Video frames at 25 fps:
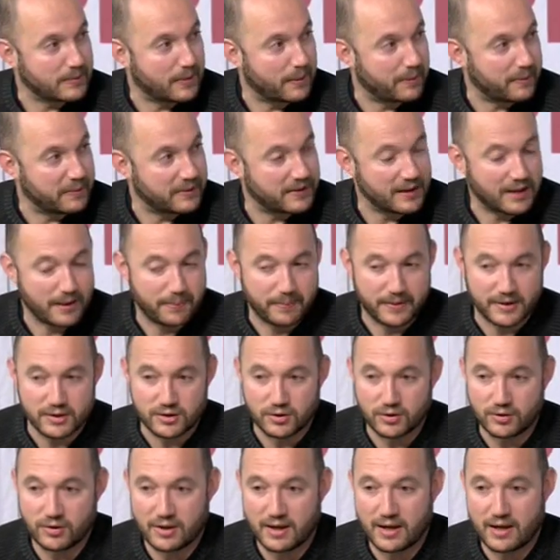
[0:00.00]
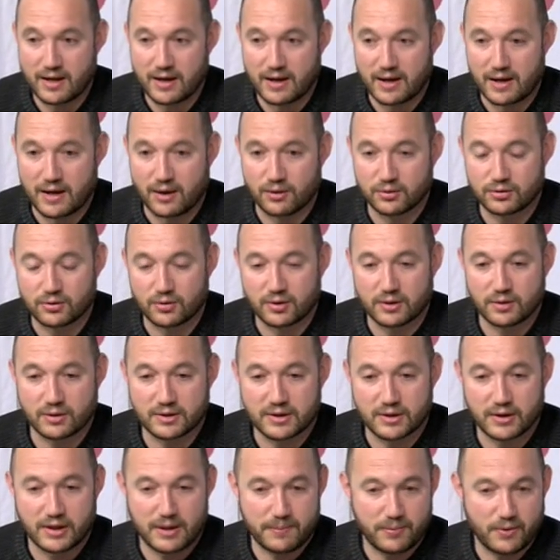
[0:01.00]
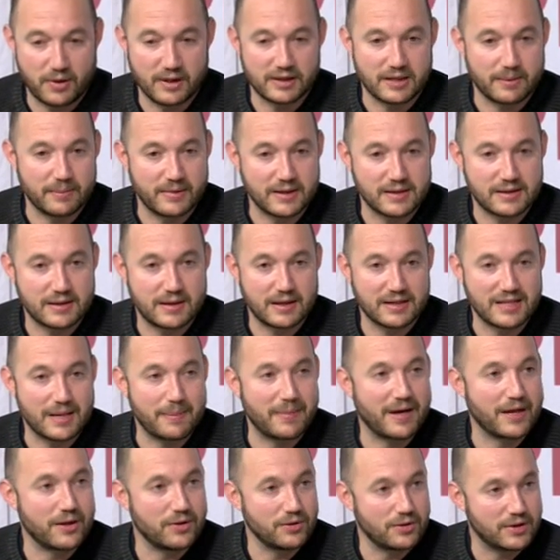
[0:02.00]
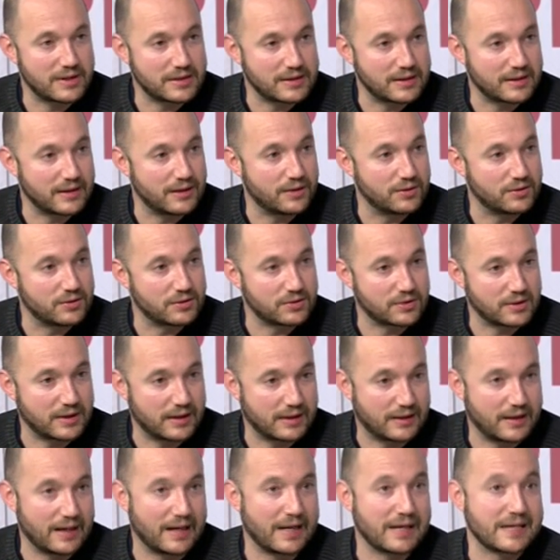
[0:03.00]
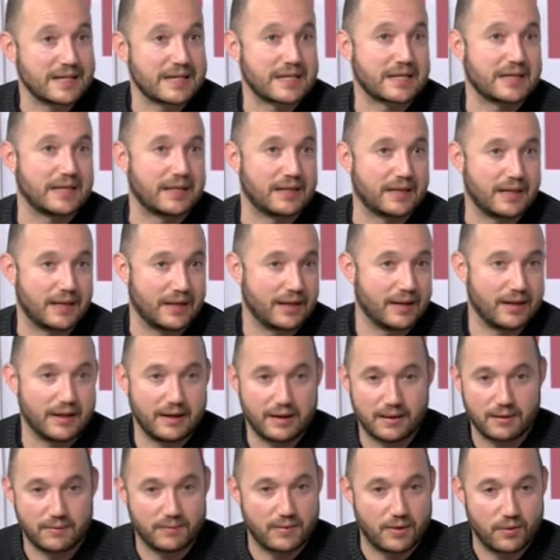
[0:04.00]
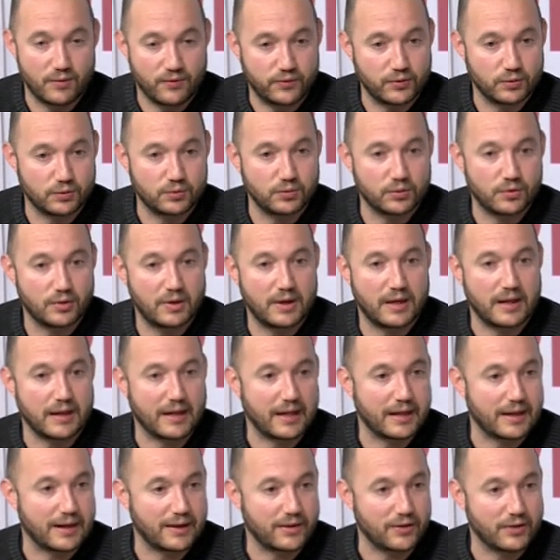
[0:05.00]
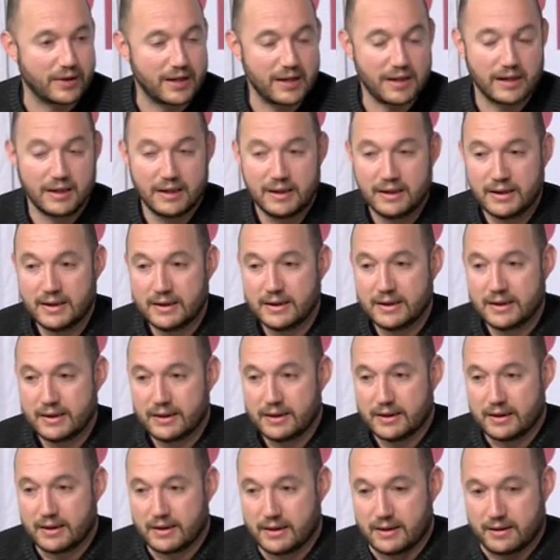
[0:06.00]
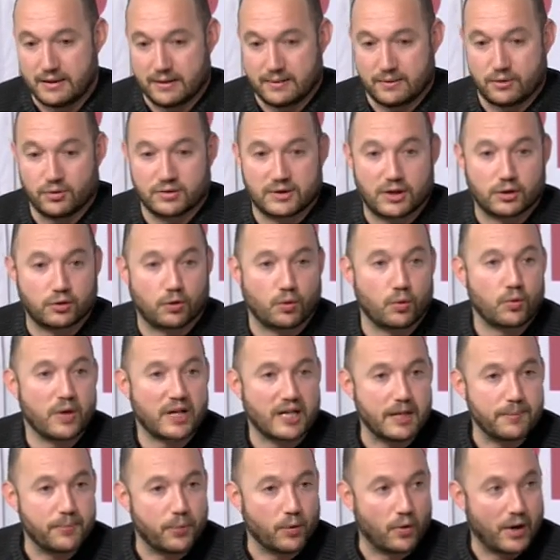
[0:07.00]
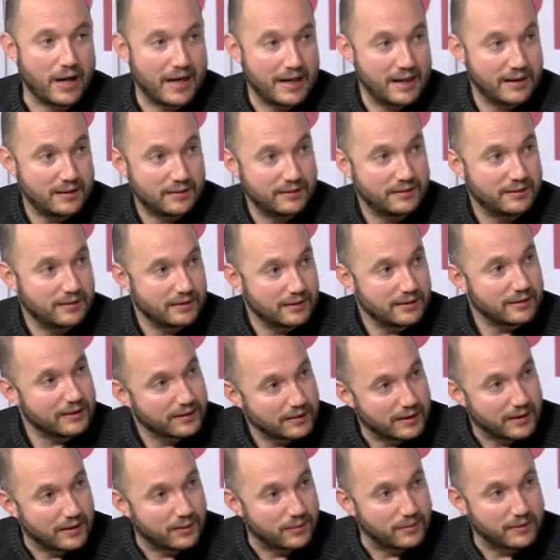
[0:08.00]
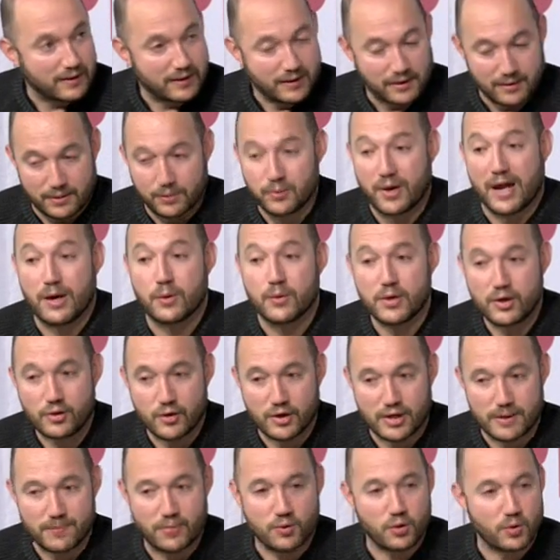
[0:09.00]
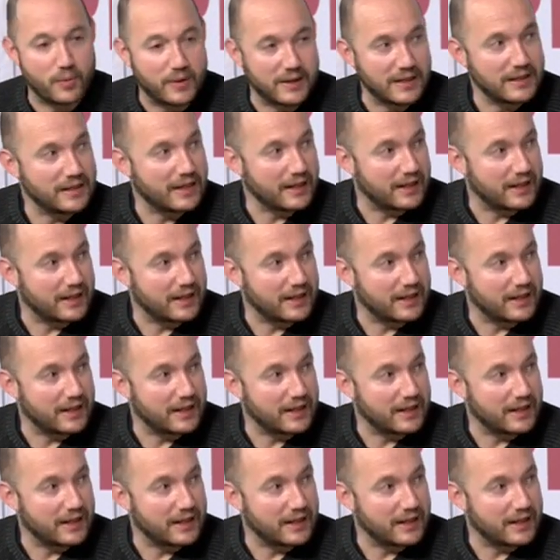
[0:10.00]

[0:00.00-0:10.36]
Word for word: permite la expresión, a, otro, otro equipo que también está llamado a ser de los que tengan que ascender en un futuro a la Liga Nacional. Eh, contra todo un equipo A, el, único equipo juvenil de